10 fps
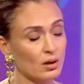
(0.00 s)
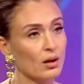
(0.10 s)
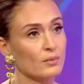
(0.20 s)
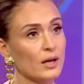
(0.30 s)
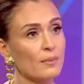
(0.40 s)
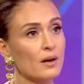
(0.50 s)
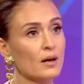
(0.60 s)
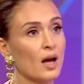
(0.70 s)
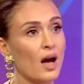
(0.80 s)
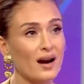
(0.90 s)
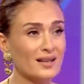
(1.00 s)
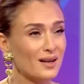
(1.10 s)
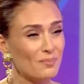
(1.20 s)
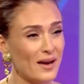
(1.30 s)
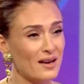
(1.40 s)
kalmayı ama
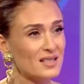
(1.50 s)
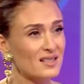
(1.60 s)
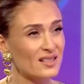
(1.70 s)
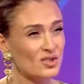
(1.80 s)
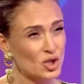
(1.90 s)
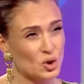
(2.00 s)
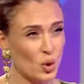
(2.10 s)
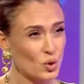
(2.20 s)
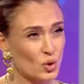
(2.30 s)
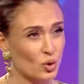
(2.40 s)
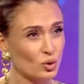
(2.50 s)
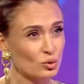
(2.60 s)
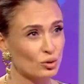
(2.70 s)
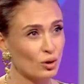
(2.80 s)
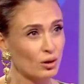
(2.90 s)
erkek beyazlayınca jön jön
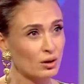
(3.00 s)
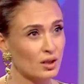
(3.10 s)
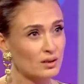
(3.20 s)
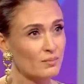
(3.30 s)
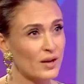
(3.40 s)
oluyor. Kadın